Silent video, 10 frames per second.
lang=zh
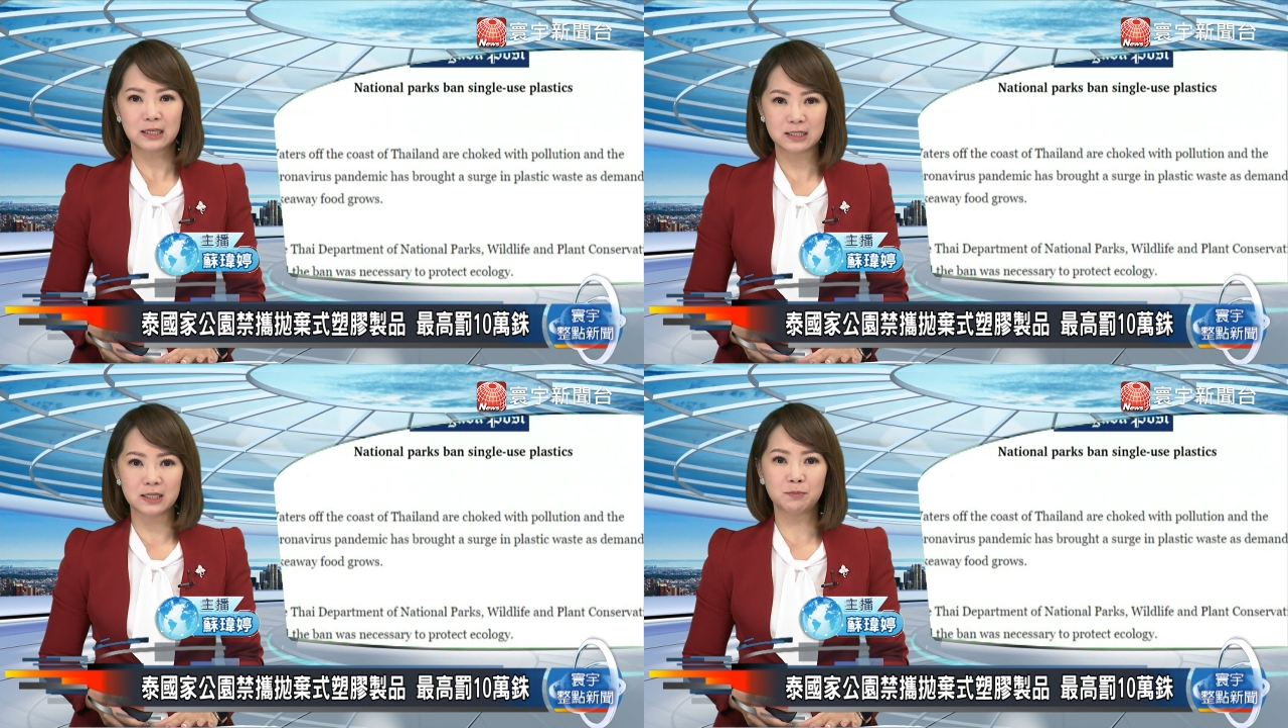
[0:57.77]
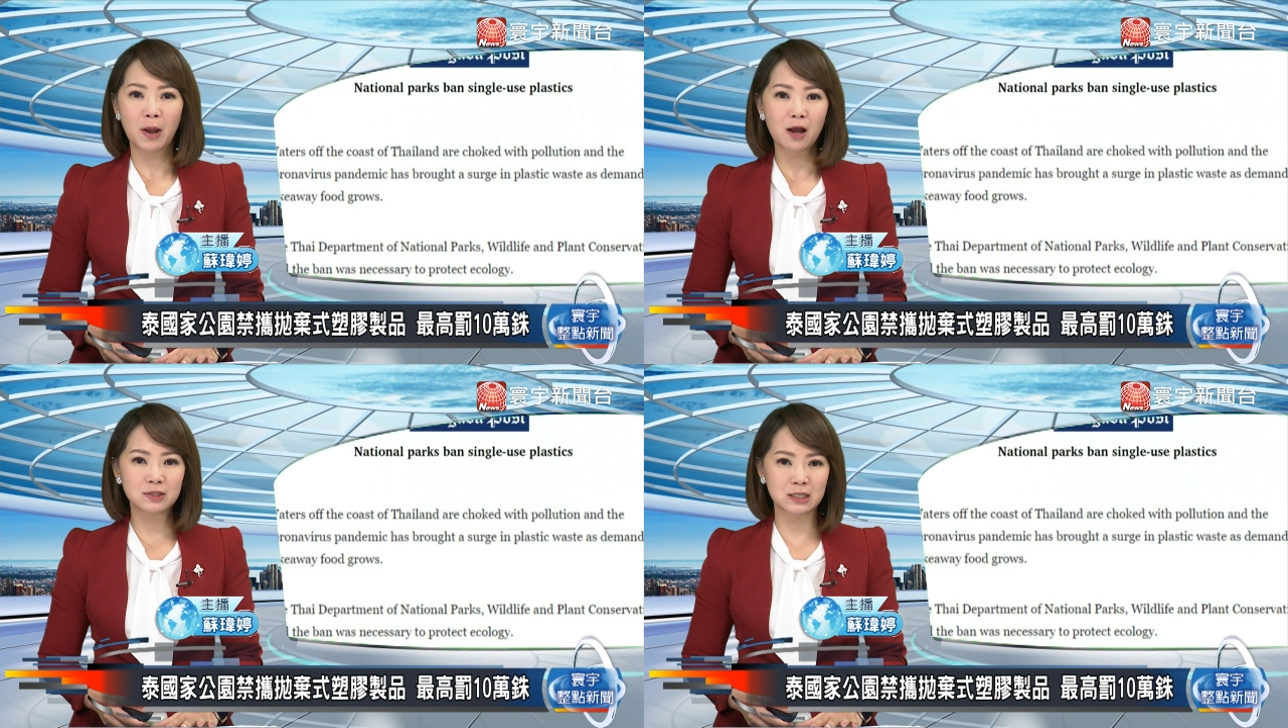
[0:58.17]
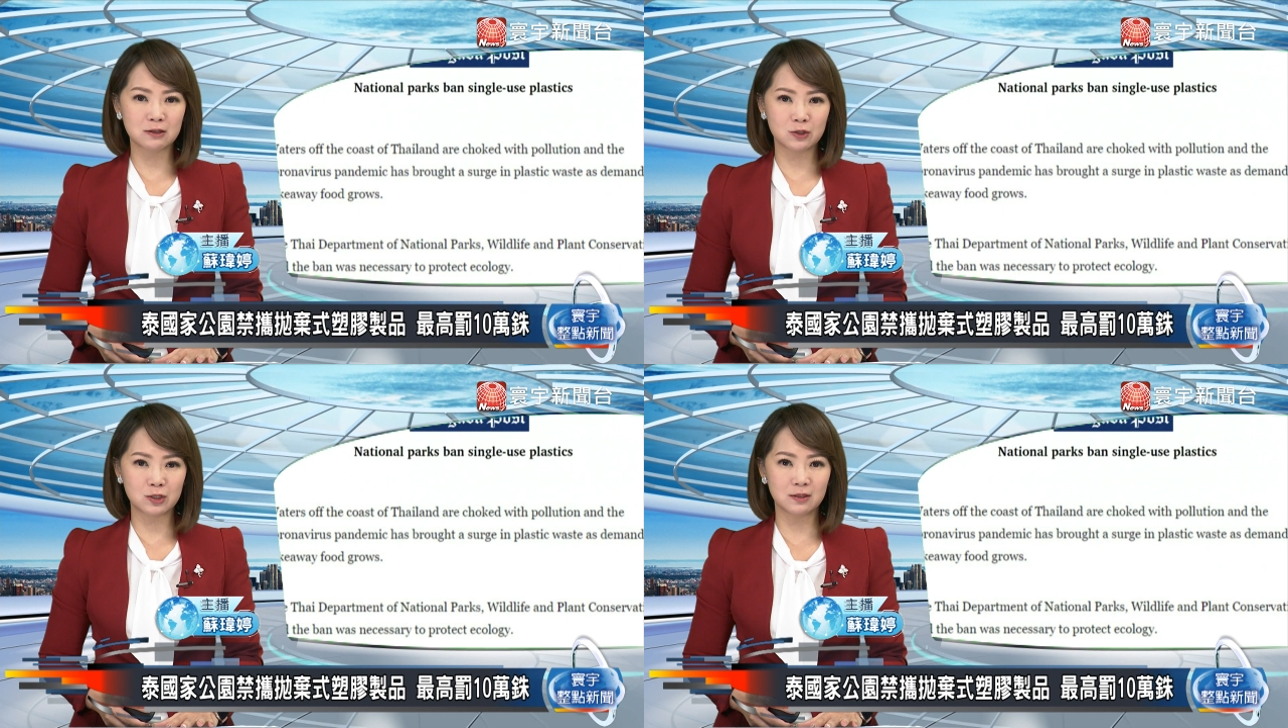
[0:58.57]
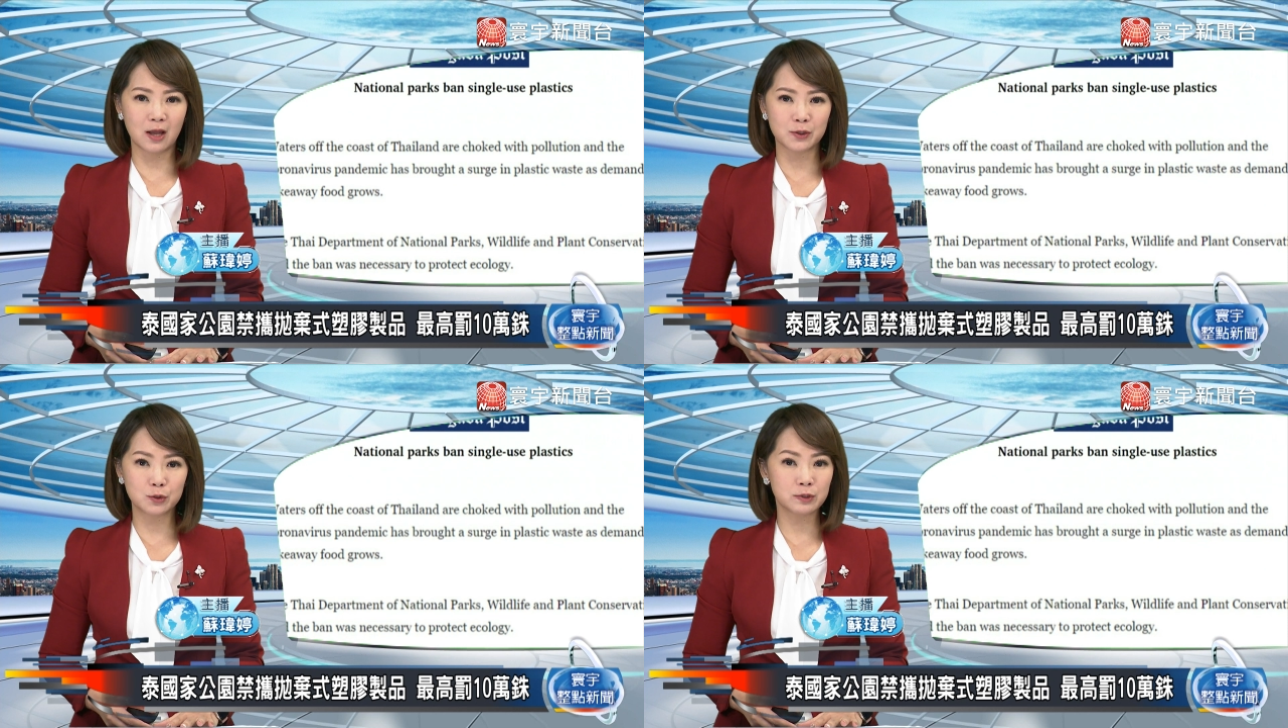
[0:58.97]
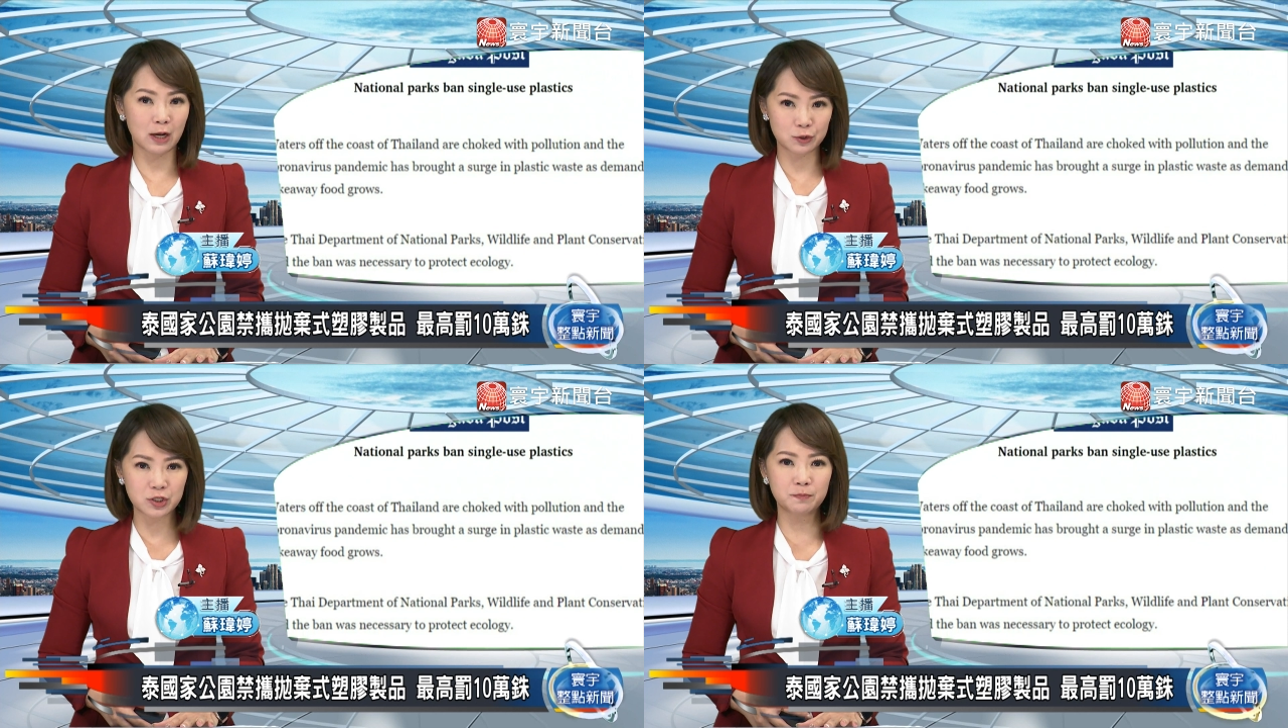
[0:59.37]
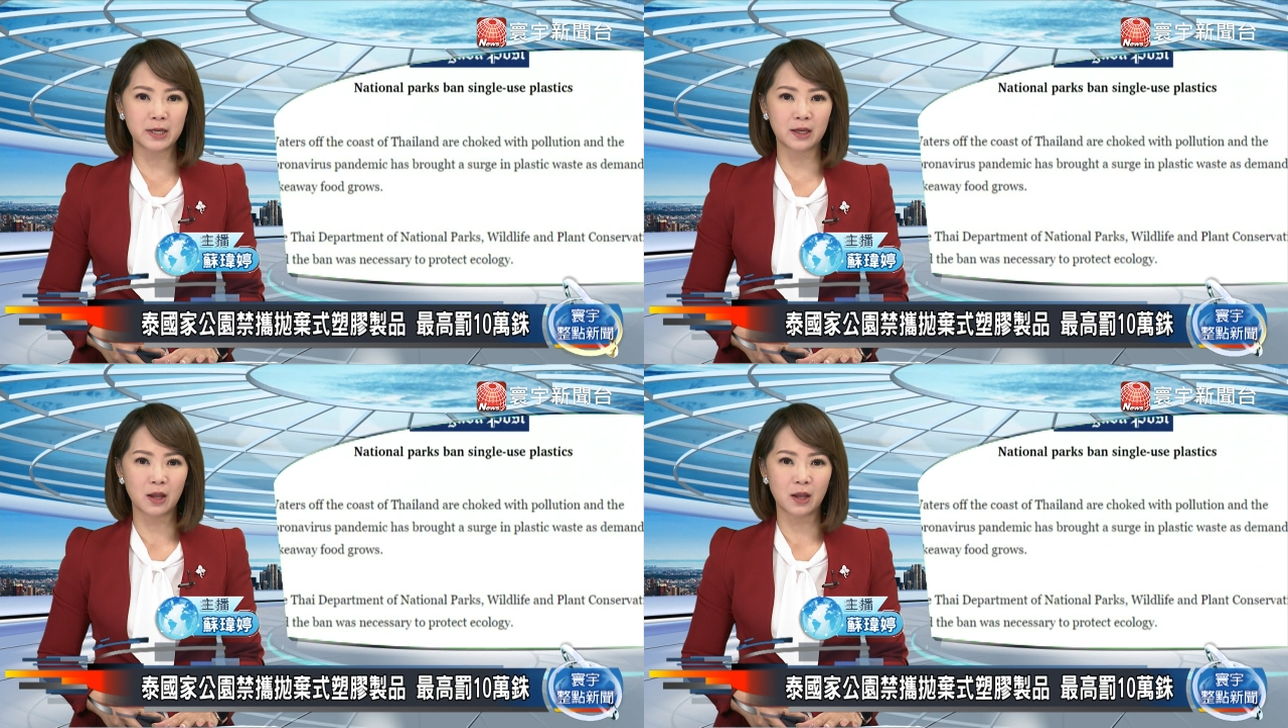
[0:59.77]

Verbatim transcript: 以及抛弃式的塑胶制品。